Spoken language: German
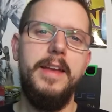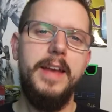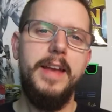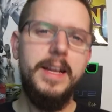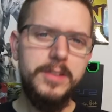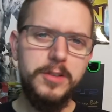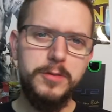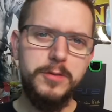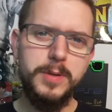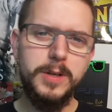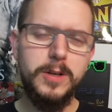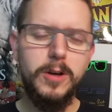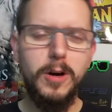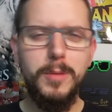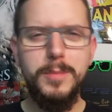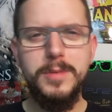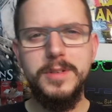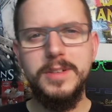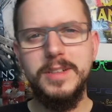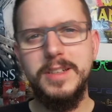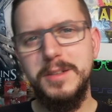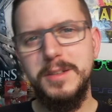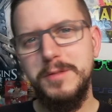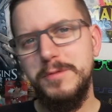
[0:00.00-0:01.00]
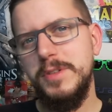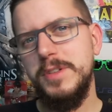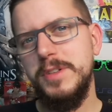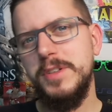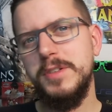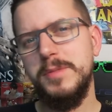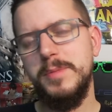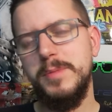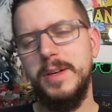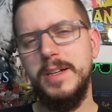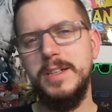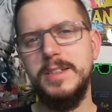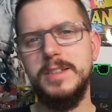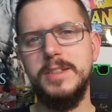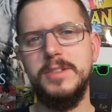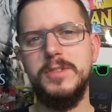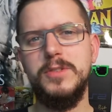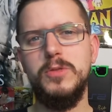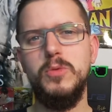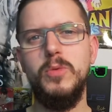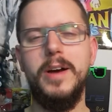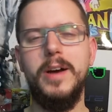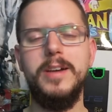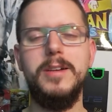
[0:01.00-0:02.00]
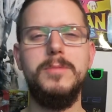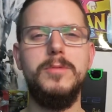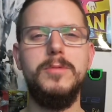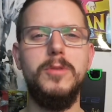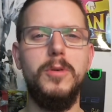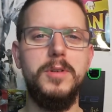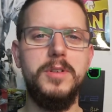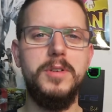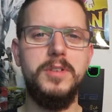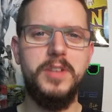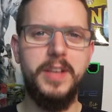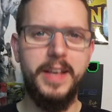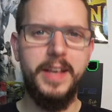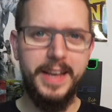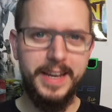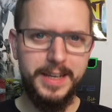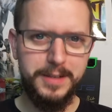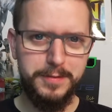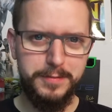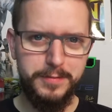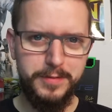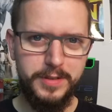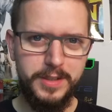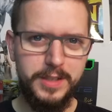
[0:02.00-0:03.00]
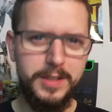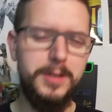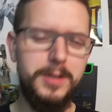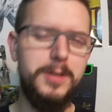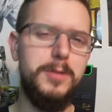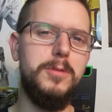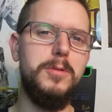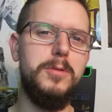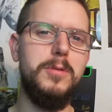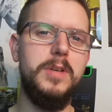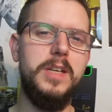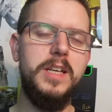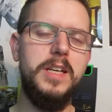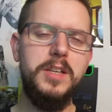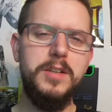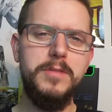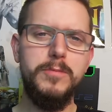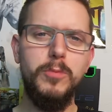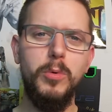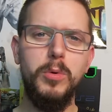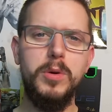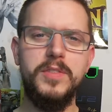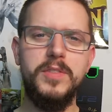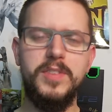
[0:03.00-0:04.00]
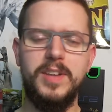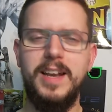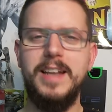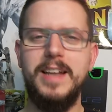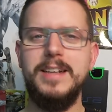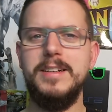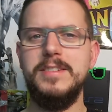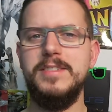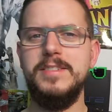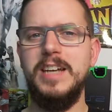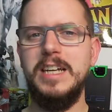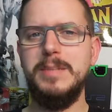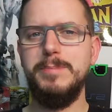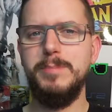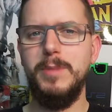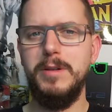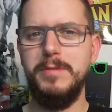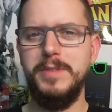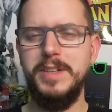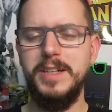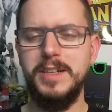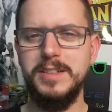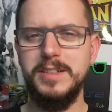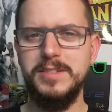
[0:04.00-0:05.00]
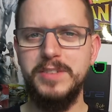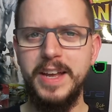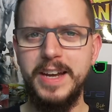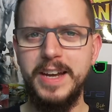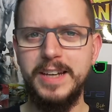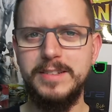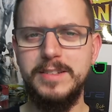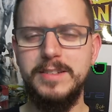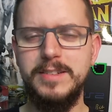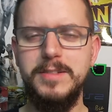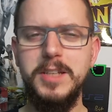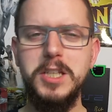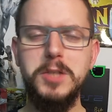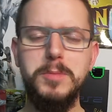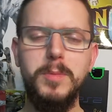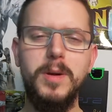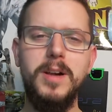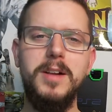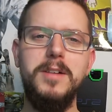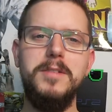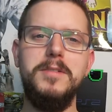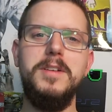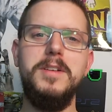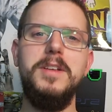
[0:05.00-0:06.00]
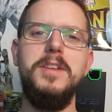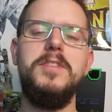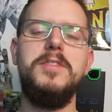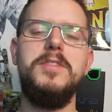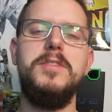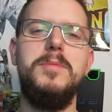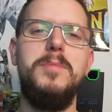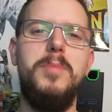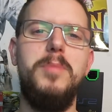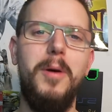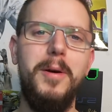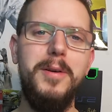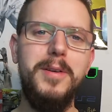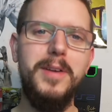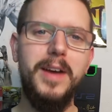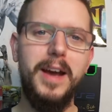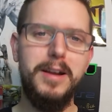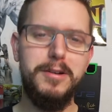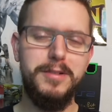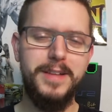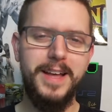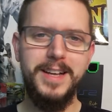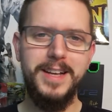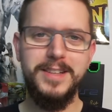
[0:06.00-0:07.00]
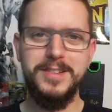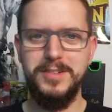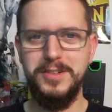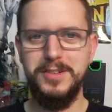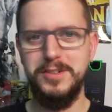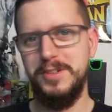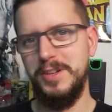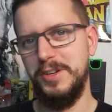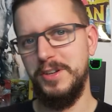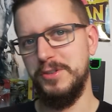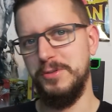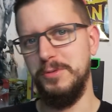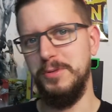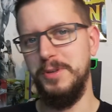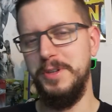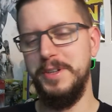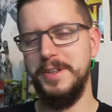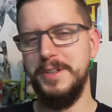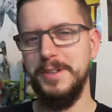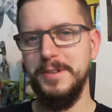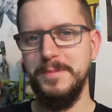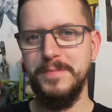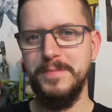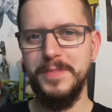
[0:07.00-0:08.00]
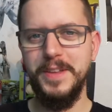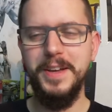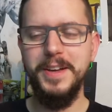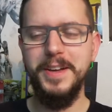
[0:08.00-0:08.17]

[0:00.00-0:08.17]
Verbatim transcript: Herzlich willkommen in Finchies Welt zu einem neuen Tag-Video. Ich wurde seit langer Zeit mal wieder getaggt. Diesmal ist Bernie81 der Schuldige.